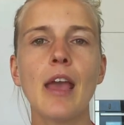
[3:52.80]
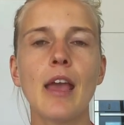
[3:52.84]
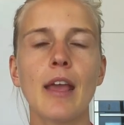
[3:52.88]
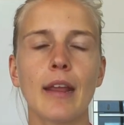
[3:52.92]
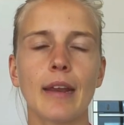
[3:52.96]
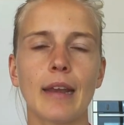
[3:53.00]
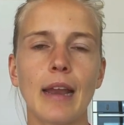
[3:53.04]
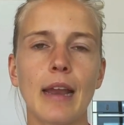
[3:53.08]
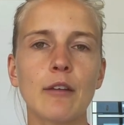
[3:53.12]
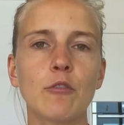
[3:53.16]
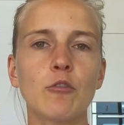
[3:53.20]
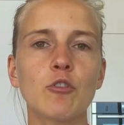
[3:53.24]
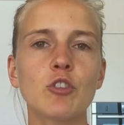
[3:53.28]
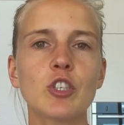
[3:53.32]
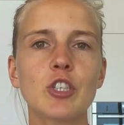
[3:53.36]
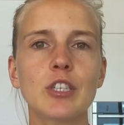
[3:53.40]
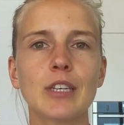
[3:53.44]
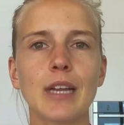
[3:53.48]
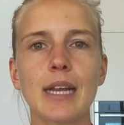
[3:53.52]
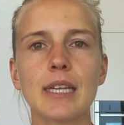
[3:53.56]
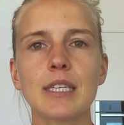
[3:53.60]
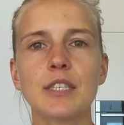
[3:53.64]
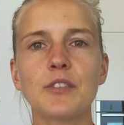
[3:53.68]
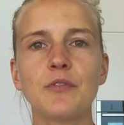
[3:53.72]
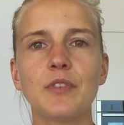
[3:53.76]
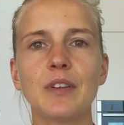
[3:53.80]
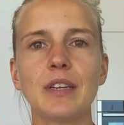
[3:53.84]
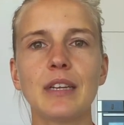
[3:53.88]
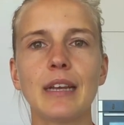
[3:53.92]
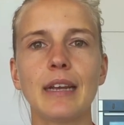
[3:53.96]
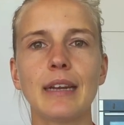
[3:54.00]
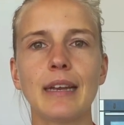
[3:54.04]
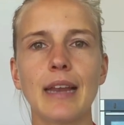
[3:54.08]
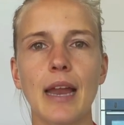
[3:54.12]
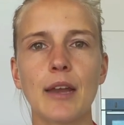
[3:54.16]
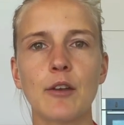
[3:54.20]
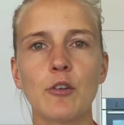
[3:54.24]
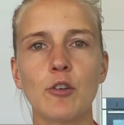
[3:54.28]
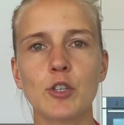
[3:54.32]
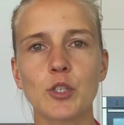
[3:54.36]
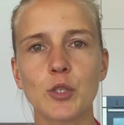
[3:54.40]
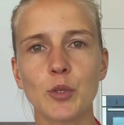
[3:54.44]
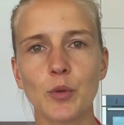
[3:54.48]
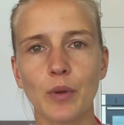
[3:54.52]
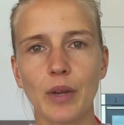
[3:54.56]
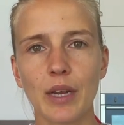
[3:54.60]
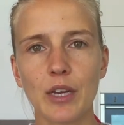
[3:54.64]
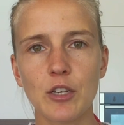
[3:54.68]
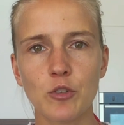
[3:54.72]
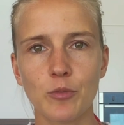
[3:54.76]
dann rutschen ganz viele in eine
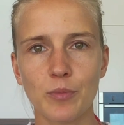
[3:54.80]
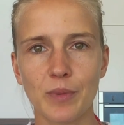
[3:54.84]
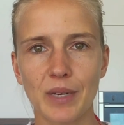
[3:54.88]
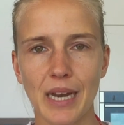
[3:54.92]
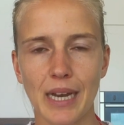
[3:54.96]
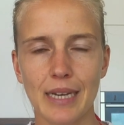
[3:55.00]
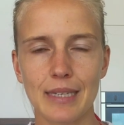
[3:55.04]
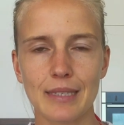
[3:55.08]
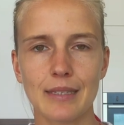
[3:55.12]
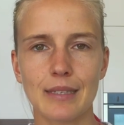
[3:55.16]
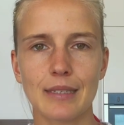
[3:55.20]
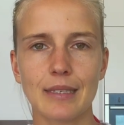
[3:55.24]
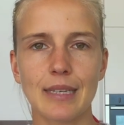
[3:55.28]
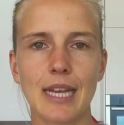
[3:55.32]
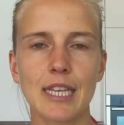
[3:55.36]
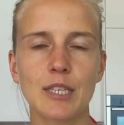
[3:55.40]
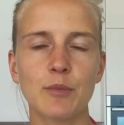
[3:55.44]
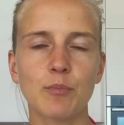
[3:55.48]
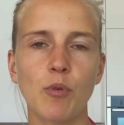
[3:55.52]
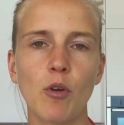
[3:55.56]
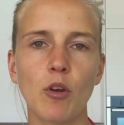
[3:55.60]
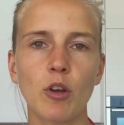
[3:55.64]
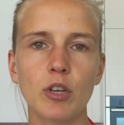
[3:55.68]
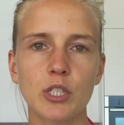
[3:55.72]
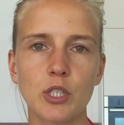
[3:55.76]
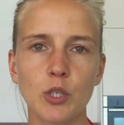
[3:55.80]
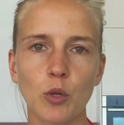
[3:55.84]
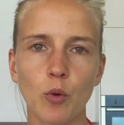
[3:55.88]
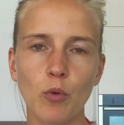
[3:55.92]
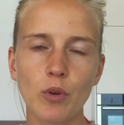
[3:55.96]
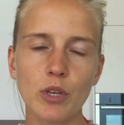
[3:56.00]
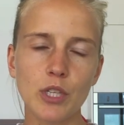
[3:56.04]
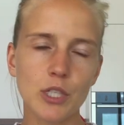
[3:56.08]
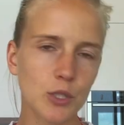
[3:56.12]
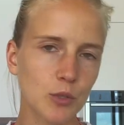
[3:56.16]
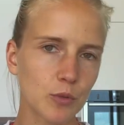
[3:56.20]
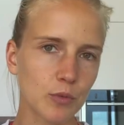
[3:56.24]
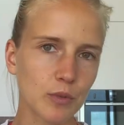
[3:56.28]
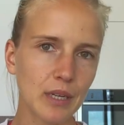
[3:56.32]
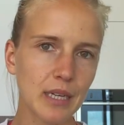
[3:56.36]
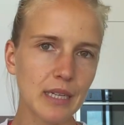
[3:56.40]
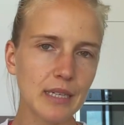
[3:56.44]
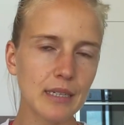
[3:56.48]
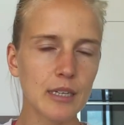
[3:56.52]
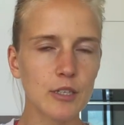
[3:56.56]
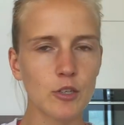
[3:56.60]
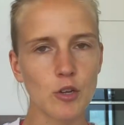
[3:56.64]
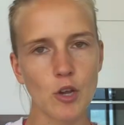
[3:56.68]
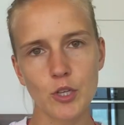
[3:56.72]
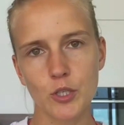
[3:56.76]
Östrogendominanz. Das heißt, Progesteron ist zu
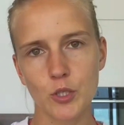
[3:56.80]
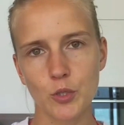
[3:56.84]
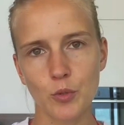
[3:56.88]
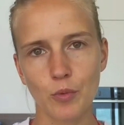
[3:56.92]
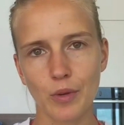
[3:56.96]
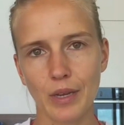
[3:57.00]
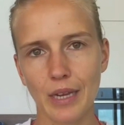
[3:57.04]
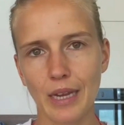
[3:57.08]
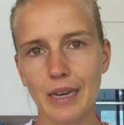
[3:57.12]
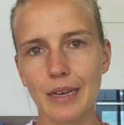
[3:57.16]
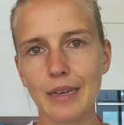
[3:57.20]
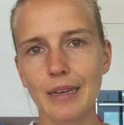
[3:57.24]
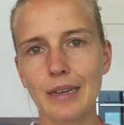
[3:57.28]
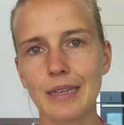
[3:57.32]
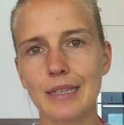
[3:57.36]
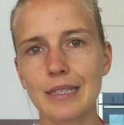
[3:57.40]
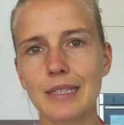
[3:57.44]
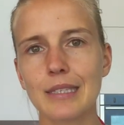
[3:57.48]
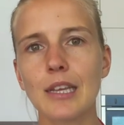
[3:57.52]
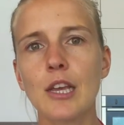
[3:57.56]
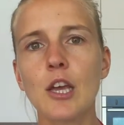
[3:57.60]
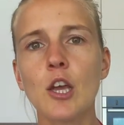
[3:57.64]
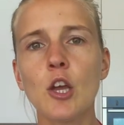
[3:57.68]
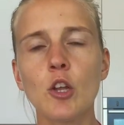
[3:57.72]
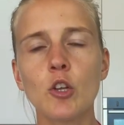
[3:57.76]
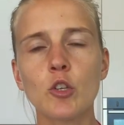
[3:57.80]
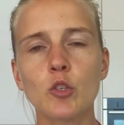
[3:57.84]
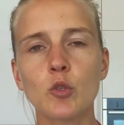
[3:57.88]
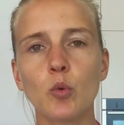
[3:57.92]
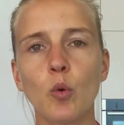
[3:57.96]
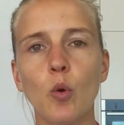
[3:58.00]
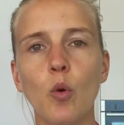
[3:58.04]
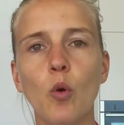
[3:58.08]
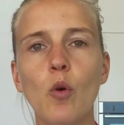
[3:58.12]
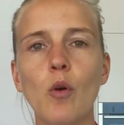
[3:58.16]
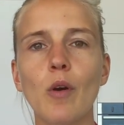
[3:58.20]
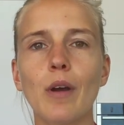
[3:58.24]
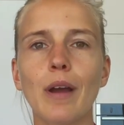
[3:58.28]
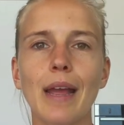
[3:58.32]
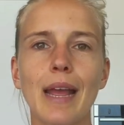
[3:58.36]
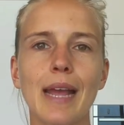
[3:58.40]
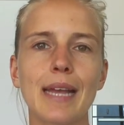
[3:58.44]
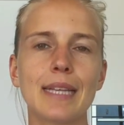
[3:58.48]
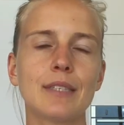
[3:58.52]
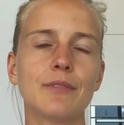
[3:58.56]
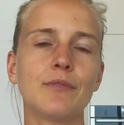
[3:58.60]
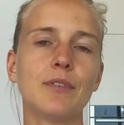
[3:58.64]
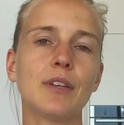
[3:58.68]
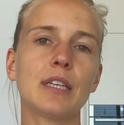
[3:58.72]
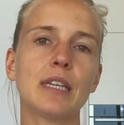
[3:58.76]
niedrig, Östrogen ist zu hoch.
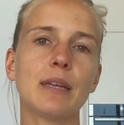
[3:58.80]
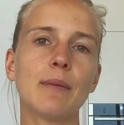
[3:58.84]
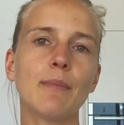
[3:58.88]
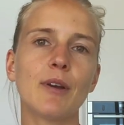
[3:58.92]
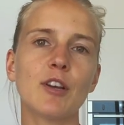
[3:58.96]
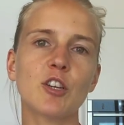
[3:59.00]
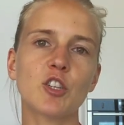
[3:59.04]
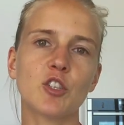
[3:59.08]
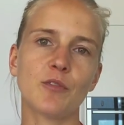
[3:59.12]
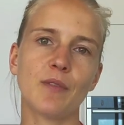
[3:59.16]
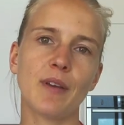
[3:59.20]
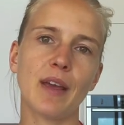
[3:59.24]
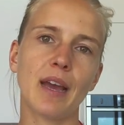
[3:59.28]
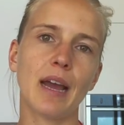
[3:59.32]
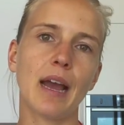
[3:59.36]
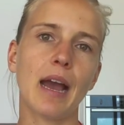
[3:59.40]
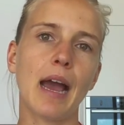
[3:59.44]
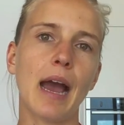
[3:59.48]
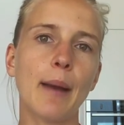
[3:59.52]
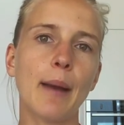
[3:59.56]
Es wird immer schwerer